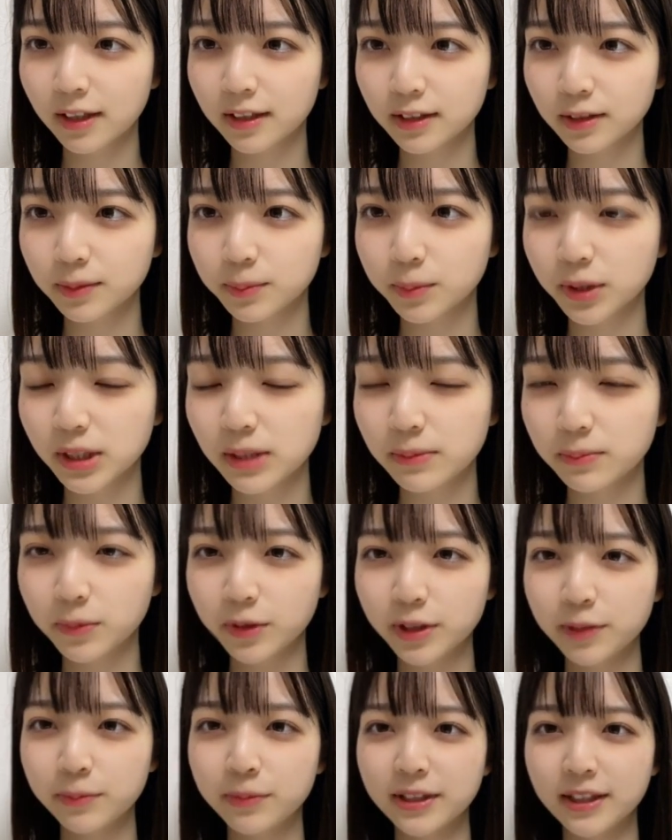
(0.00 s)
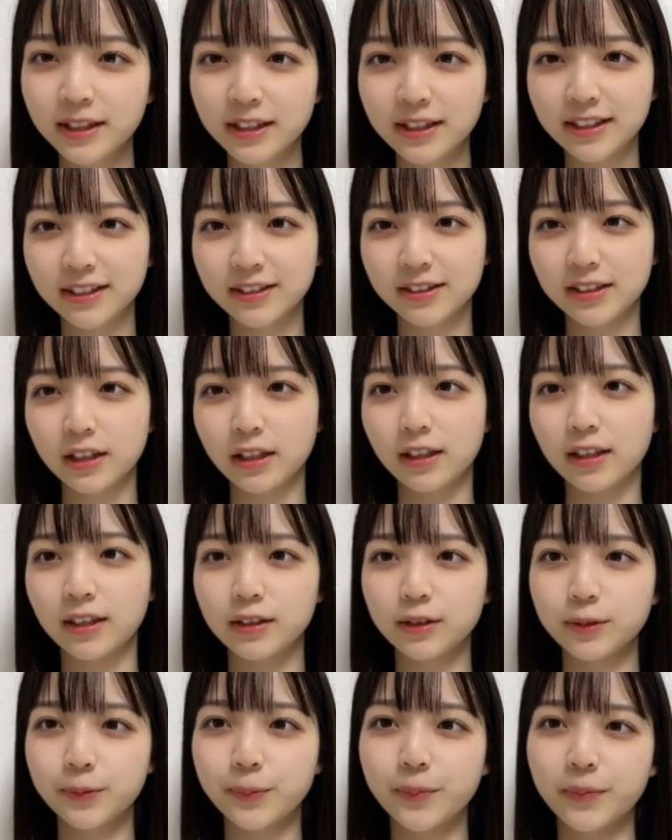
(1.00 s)
でももりもりっていう
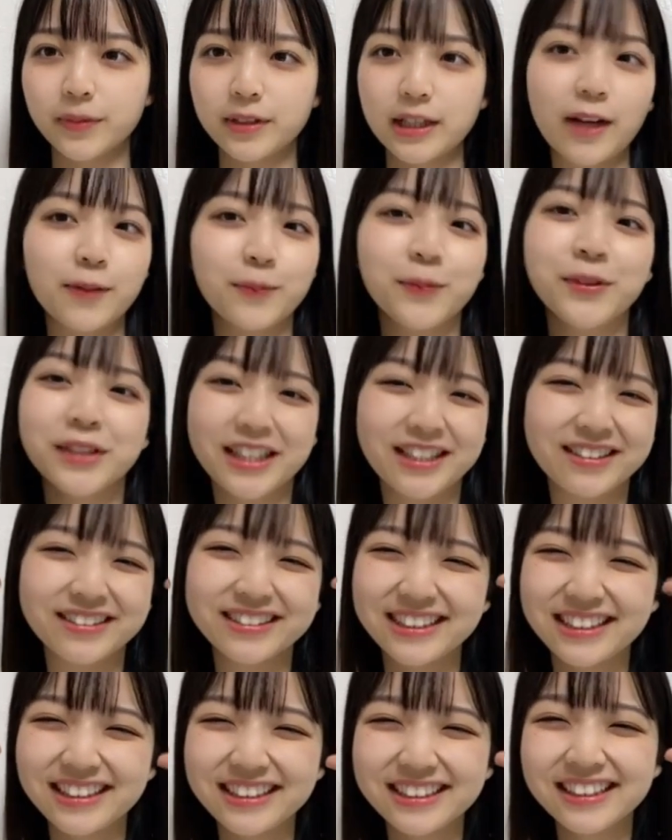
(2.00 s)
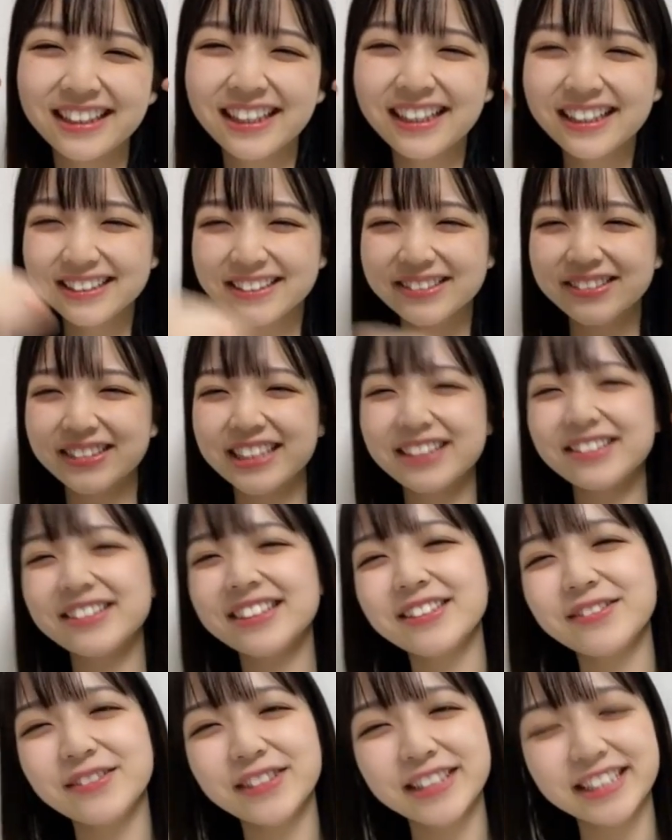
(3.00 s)
かあムキムキ
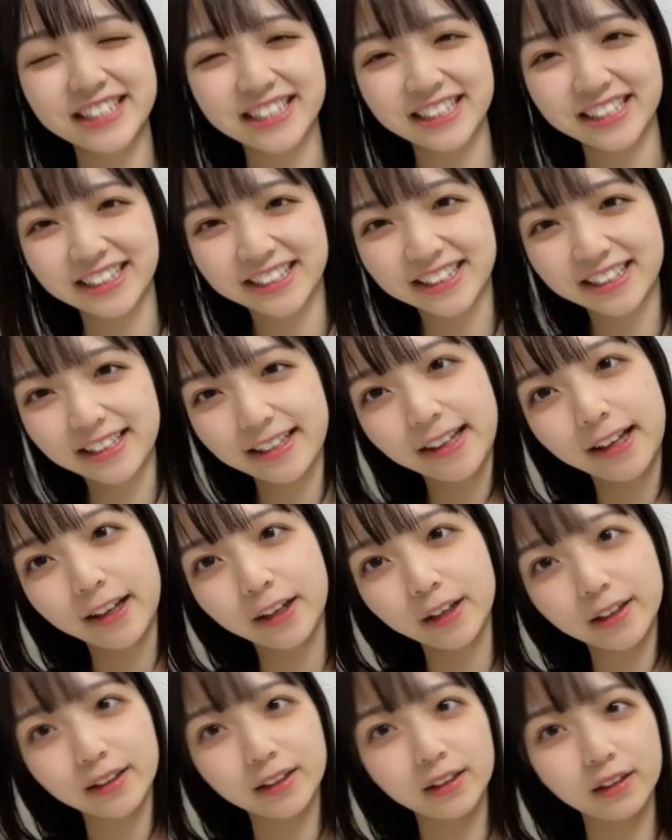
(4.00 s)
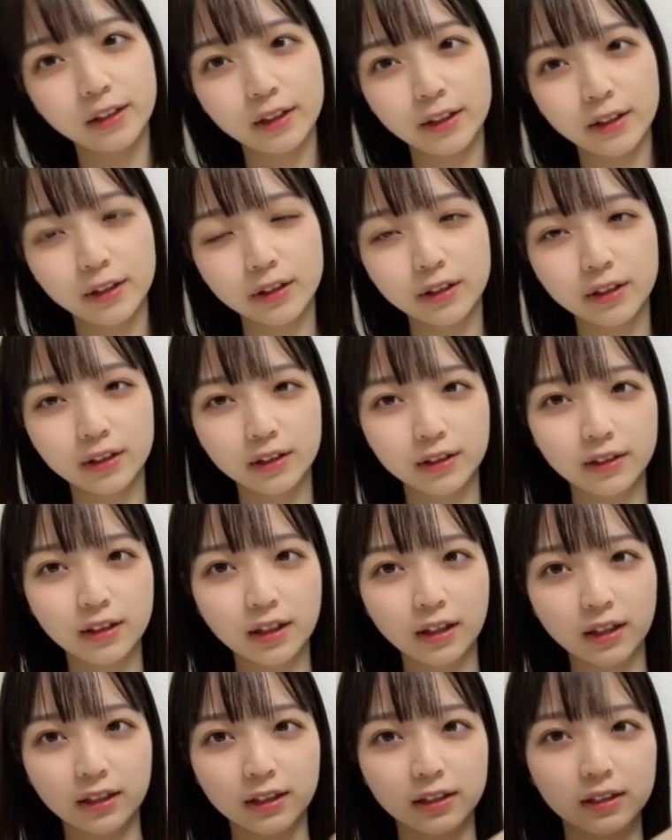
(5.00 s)
ムキムキまでじゃなくてな
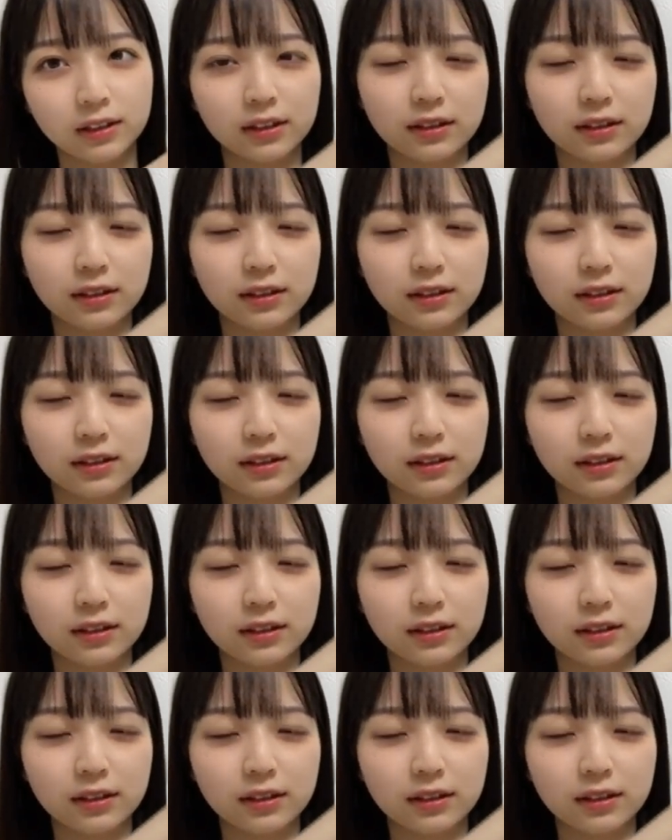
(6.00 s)
んか